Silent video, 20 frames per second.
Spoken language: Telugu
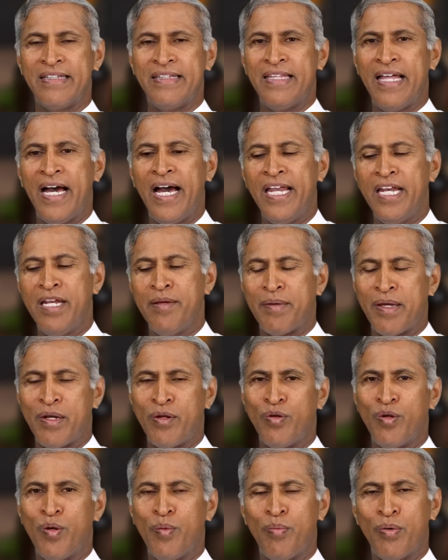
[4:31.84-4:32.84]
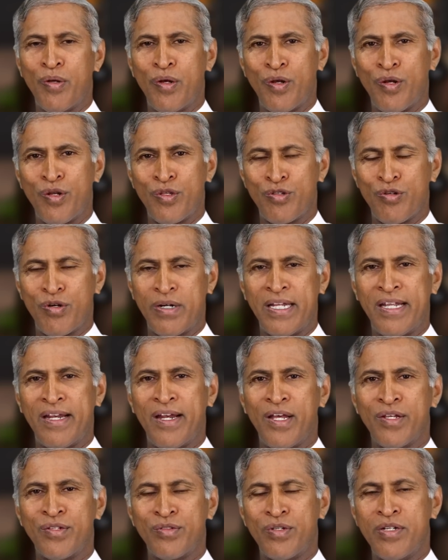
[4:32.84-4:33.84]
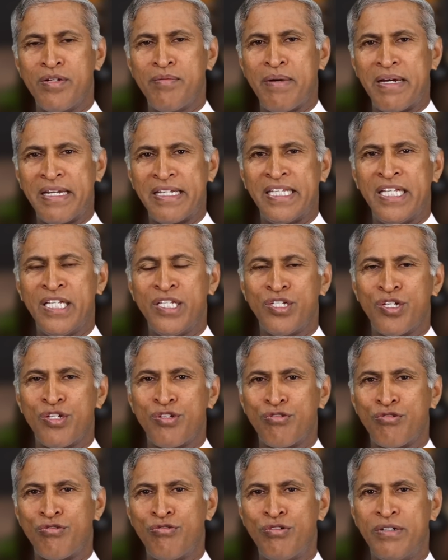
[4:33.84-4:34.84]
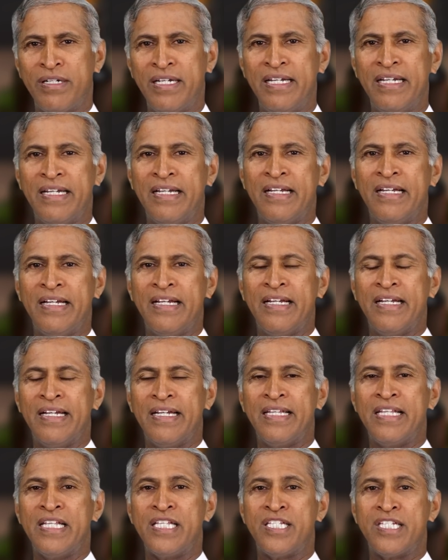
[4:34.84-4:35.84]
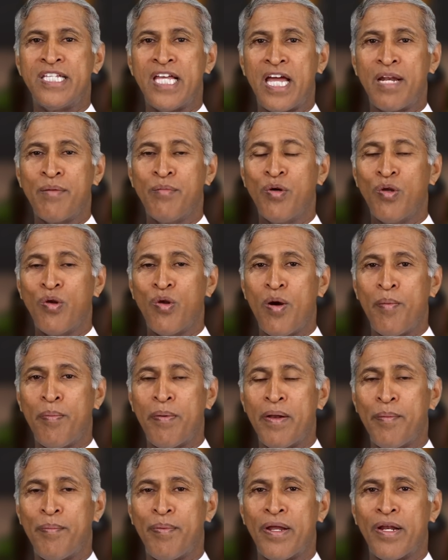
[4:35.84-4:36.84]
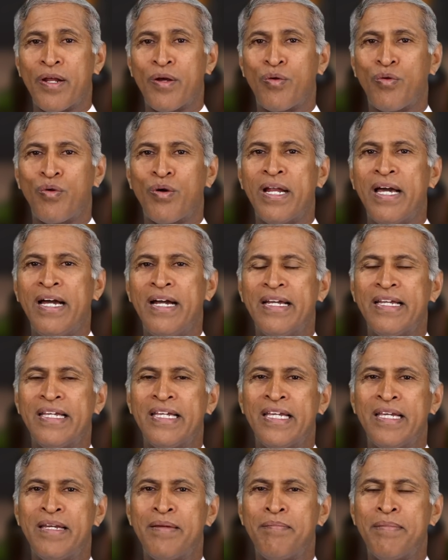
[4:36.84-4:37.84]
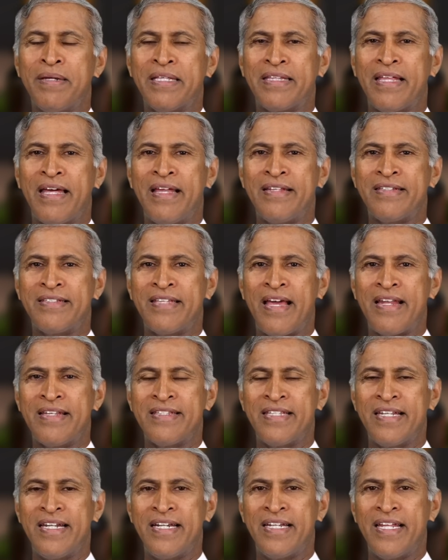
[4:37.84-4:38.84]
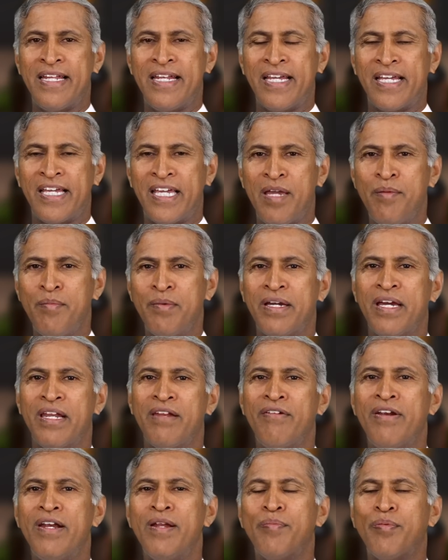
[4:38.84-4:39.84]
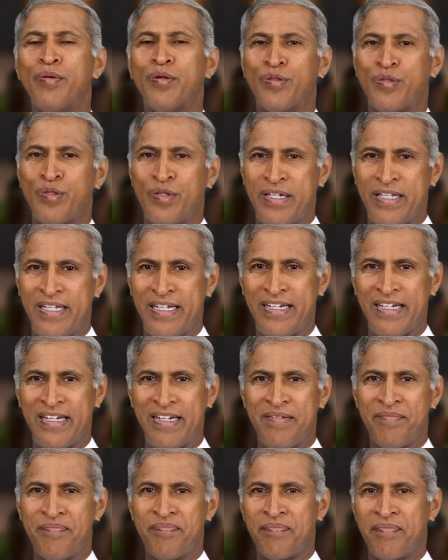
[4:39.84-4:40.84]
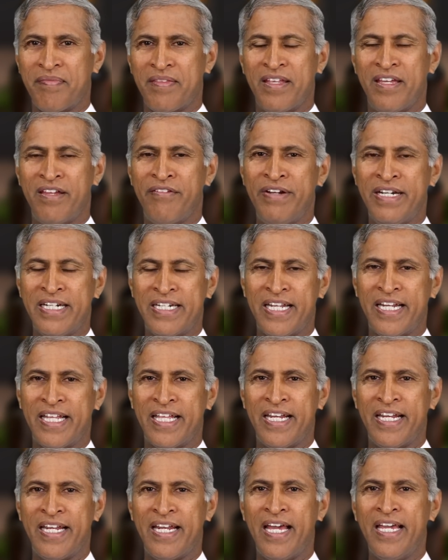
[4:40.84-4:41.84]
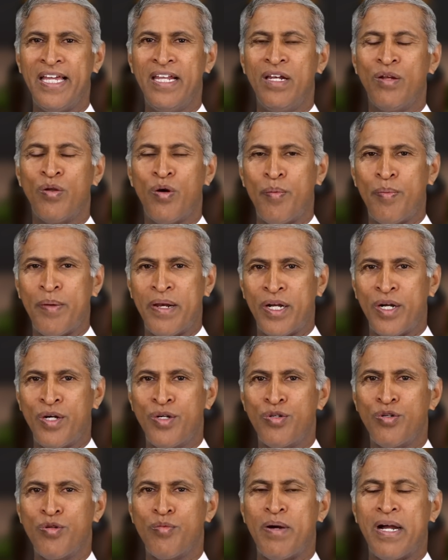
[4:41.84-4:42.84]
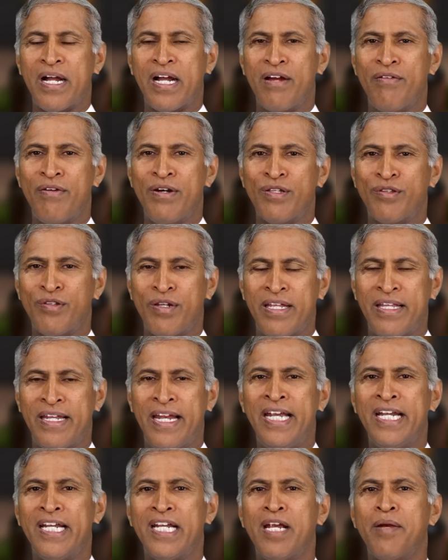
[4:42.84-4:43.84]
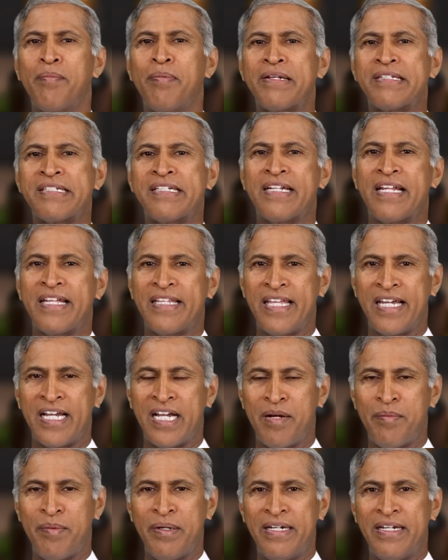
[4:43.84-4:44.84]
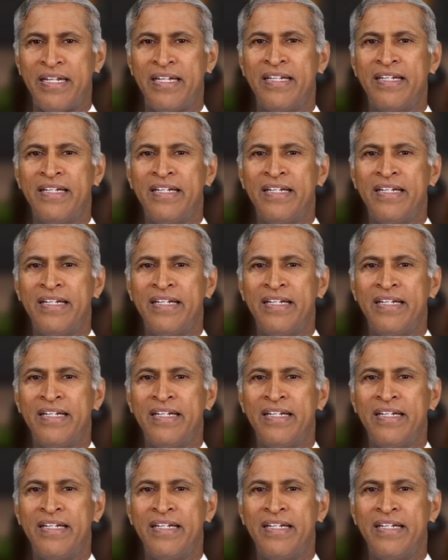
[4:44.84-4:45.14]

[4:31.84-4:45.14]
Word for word: దాన్ని మనం నొప్పులు ఉన్న చోట రాసుకుని అర్థం చేసుకుంటే ఇది చర్మం లోపల పరకు కూడా ఈ మిథైల్ శాల్సిరేట్ అనే కెమికల్ వెళ్ళిపోతున్నదట ఈ వింటర్ గ్రీన్ ఆయిల్ లోపలకంటూ బాగా వెళుతున్నది నైంటీ ఎయిట్ పర్సెంట్ అదే కాబట్టి